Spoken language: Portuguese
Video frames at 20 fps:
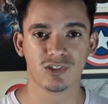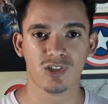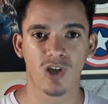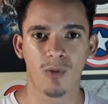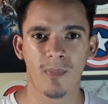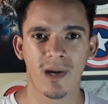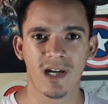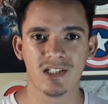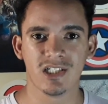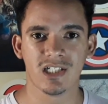Só
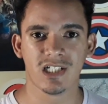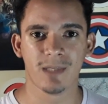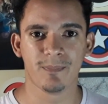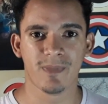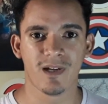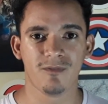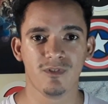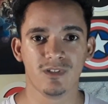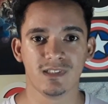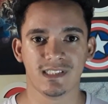uma dica
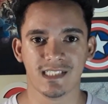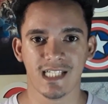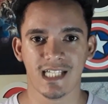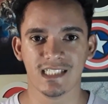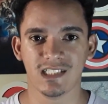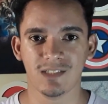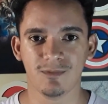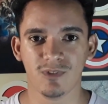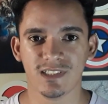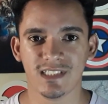para você,
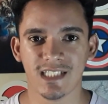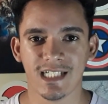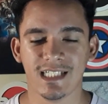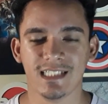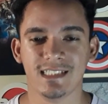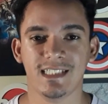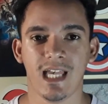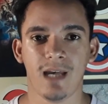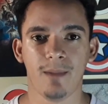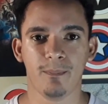se você
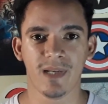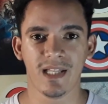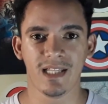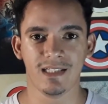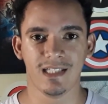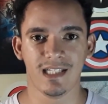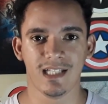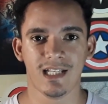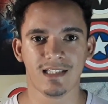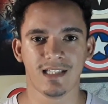quiser
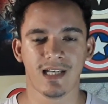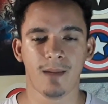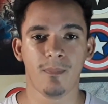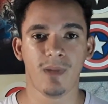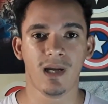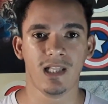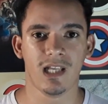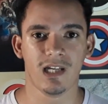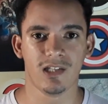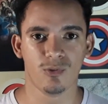aprender a
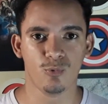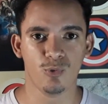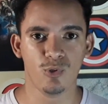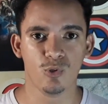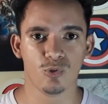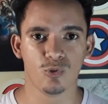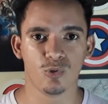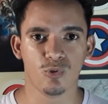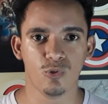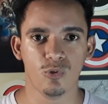trabalhar no
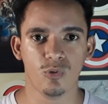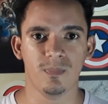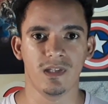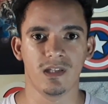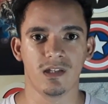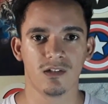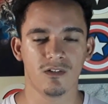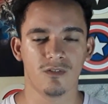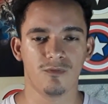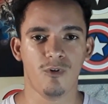
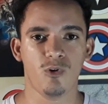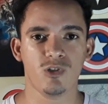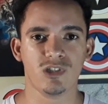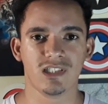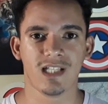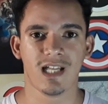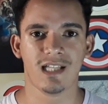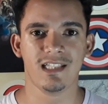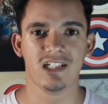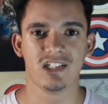YouTube, vou
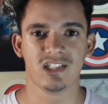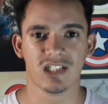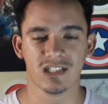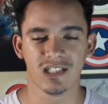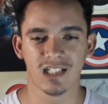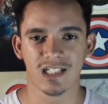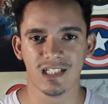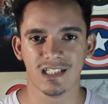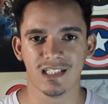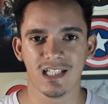estar
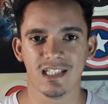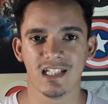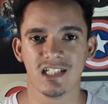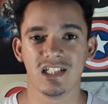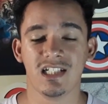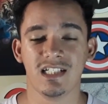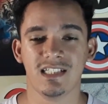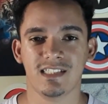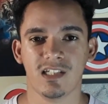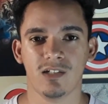deixando aqui na
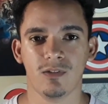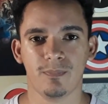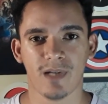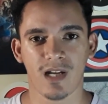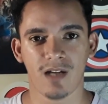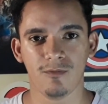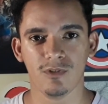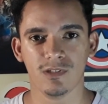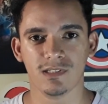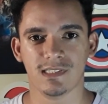descrição
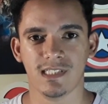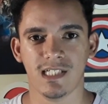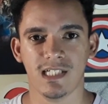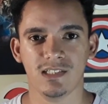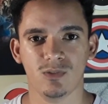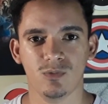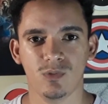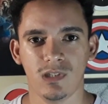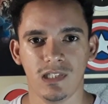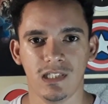para
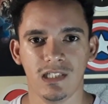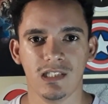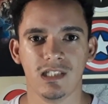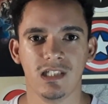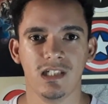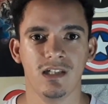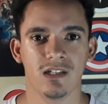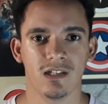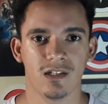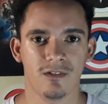vocês o
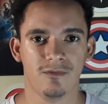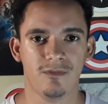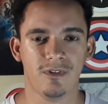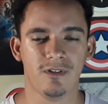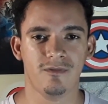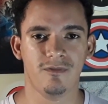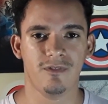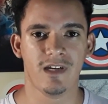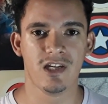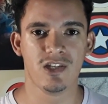link
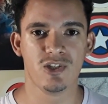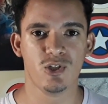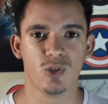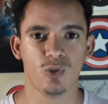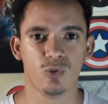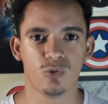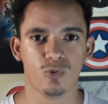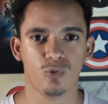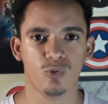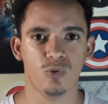Viver de
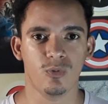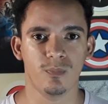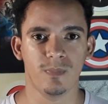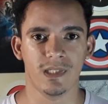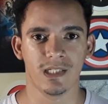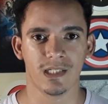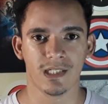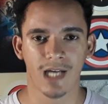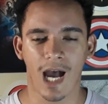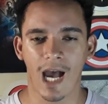
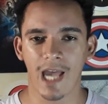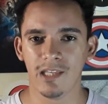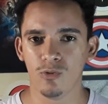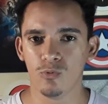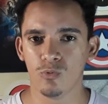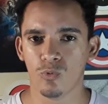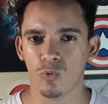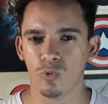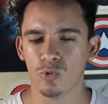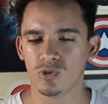YouTube. Aí
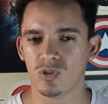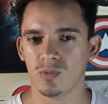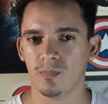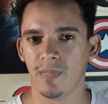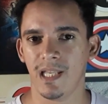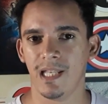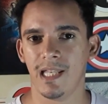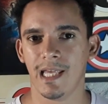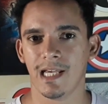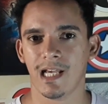um curso
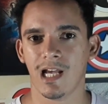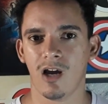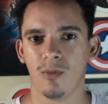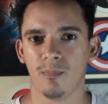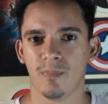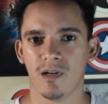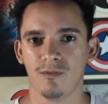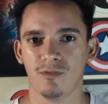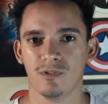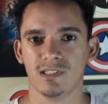bem
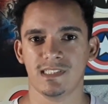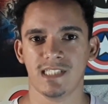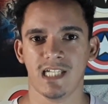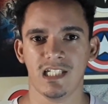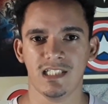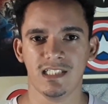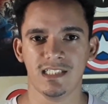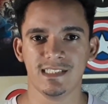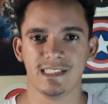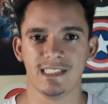legal para você
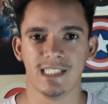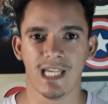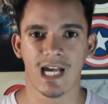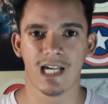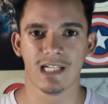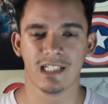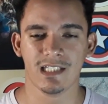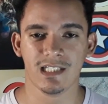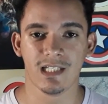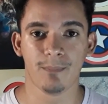iniciar
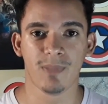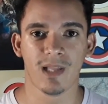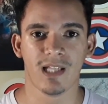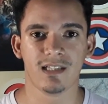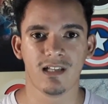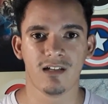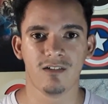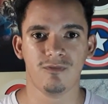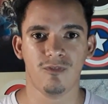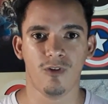aqui na
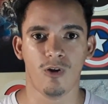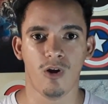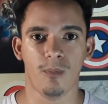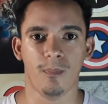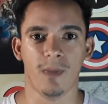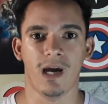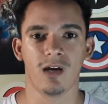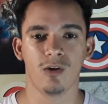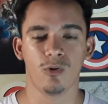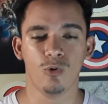
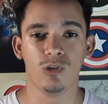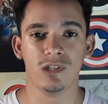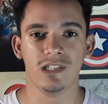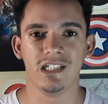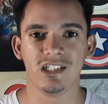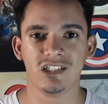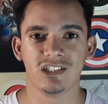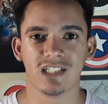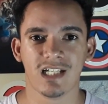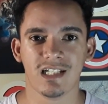plataforma. O
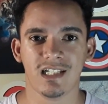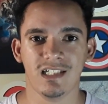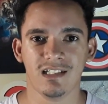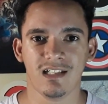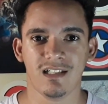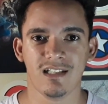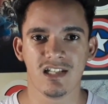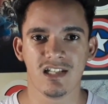link está aqui na